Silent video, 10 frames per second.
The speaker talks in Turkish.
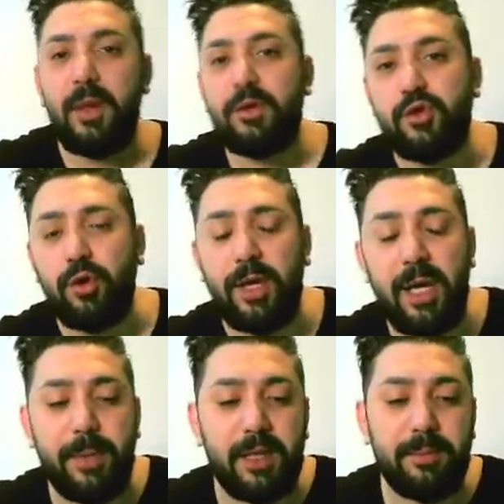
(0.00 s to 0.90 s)
Şöyle
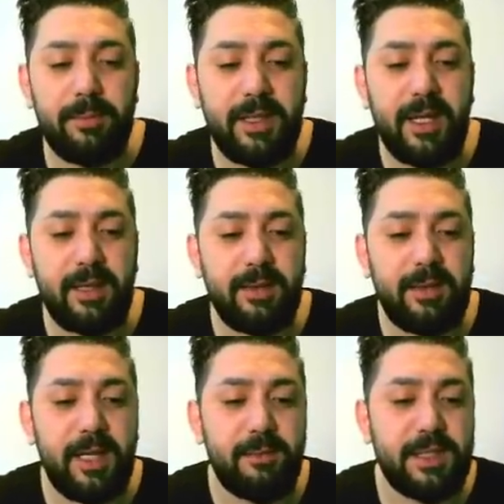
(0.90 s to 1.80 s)
yapalım bir de
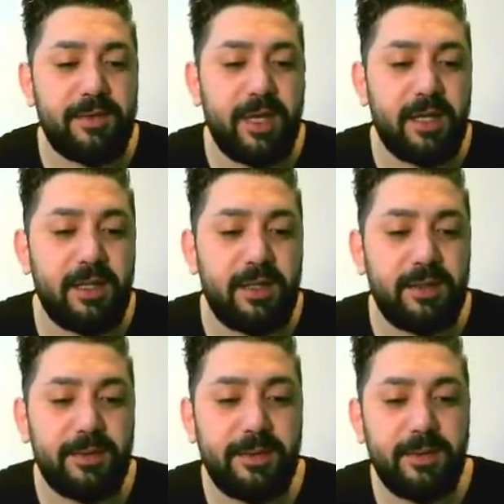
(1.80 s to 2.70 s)
neyimiz
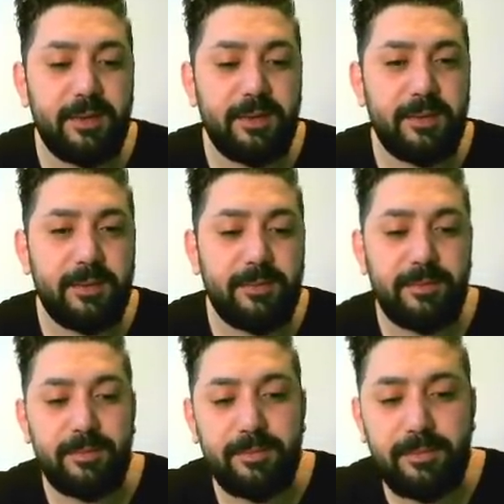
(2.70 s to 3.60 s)
vardı?
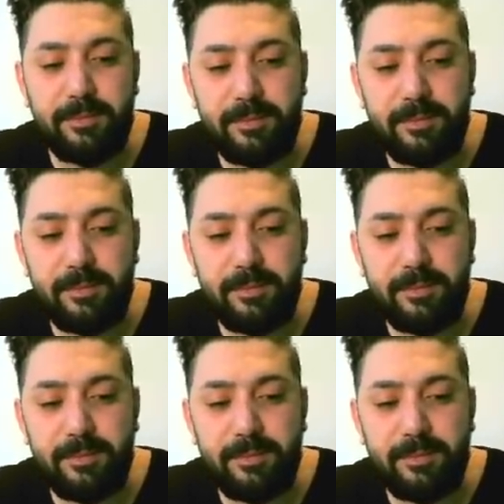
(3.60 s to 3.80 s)
Hmm,